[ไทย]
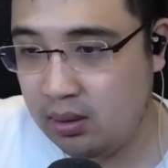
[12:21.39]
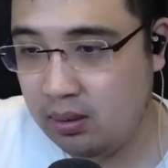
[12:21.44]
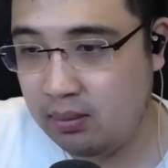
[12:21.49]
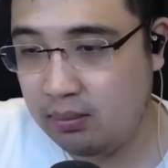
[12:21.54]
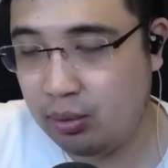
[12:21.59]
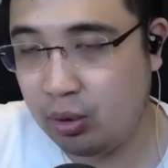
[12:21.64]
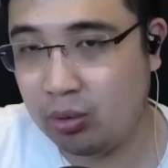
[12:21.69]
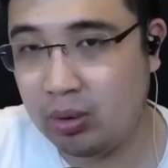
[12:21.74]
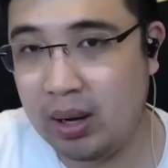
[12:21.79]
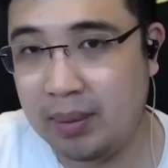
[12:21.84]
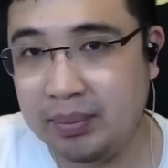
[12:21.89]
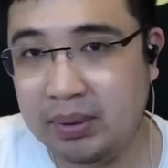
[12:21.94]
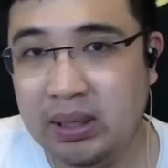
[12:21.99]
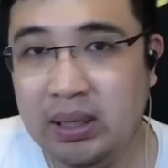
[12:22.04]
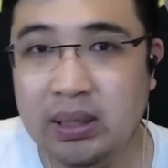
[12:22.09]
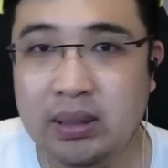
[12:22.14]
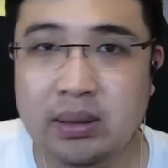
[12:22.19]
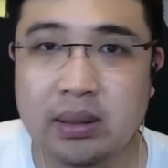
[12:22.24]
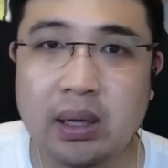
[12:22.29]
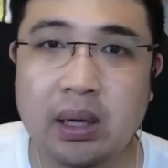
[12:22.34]
โปรแกรมที่
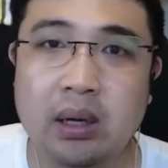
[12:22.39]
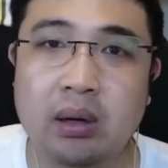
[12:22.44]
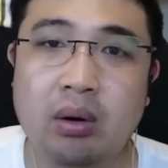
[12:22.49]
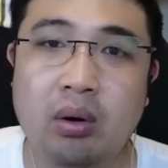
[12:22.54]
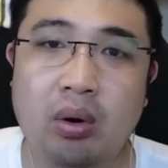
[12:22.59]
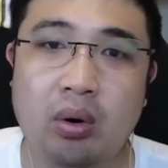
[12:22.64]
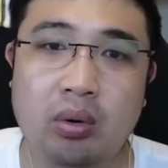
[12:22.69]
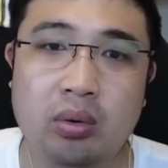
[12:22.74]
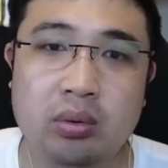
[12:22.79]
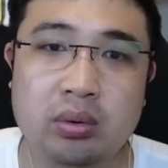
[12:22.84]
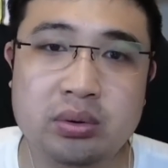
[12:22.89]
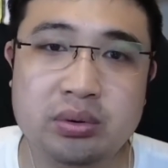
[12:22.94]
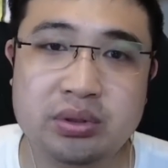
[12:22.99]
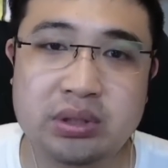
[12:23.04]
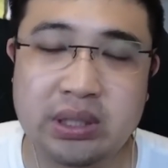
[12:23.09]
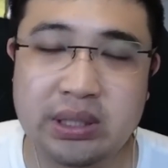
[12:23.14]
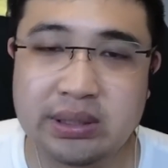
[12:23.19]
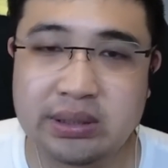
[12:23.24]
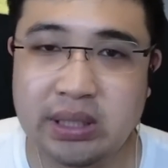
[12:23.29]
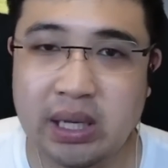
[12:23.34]
เหลือของ
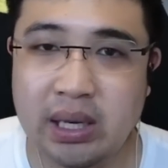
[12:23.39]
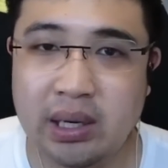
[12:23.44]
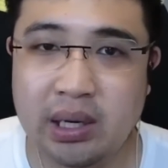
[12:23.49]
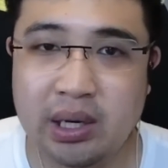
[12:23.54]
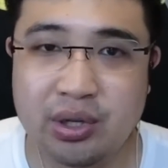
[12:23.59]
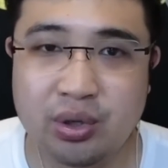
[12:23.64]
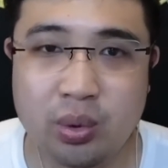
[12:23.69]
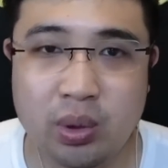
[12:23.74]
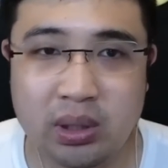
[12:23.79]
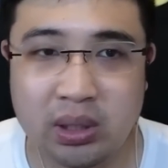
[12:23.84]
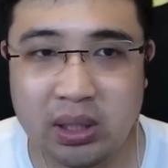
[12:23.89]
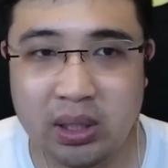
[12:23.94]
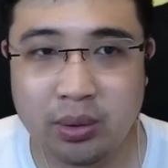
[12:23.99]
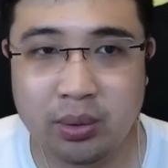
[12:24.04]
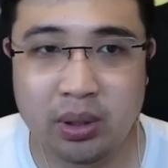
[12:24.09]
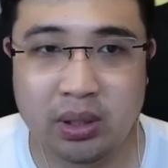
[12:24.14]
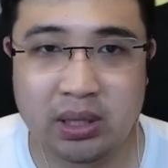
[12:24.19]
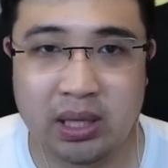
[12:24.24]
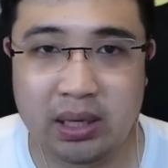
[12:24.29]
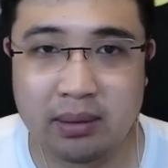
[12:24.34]
ซีซั่นในช่วงที่ยู
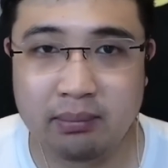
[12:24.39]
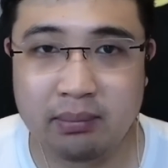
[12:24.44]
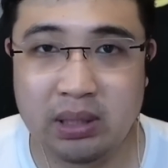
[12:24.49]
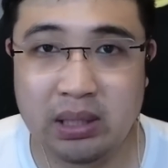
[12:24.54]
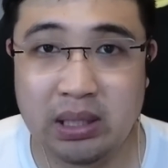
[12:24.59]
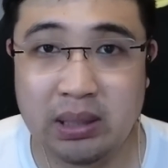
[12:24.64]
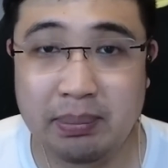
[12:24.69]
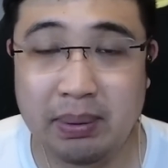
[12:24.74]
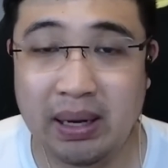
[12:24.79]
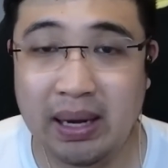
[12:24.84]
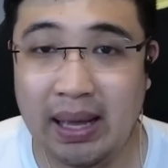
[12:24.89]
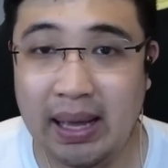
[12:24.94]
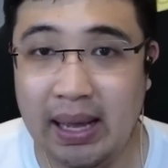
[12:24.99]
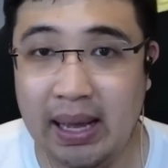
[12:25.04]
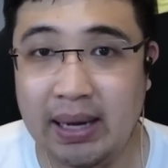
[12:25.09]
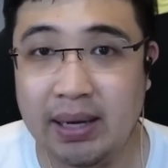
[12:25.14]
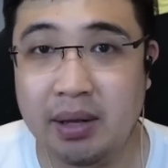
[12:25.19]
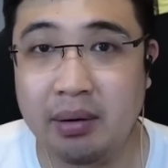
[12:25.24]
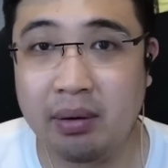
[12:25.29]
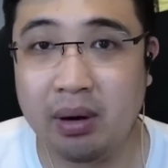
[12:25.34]
ไนเต็ดมีปัญหา
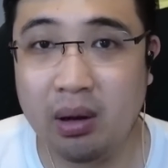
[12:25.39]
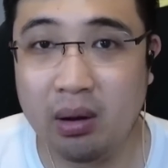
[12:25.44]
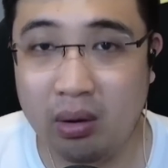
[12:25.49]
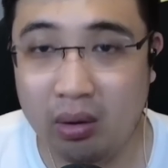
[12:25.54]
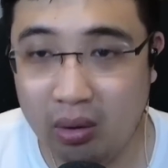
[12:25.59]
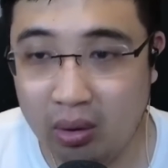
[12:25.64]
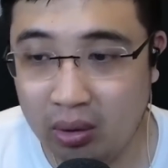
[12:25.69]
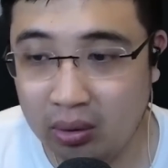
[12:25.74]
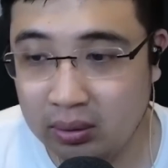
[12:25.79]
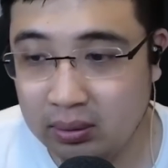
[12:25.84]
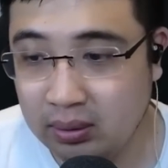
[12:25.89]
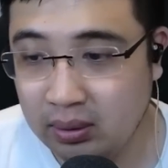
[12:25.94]
ในเรื่องของ